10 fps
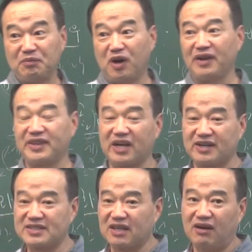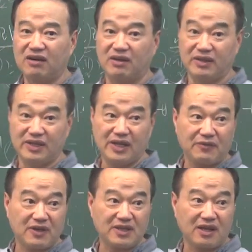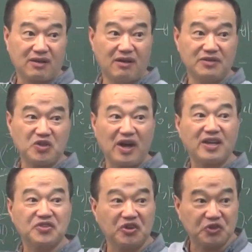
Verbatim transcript: 뭐 한다 그랬어. 굉장히 건조하겠죠,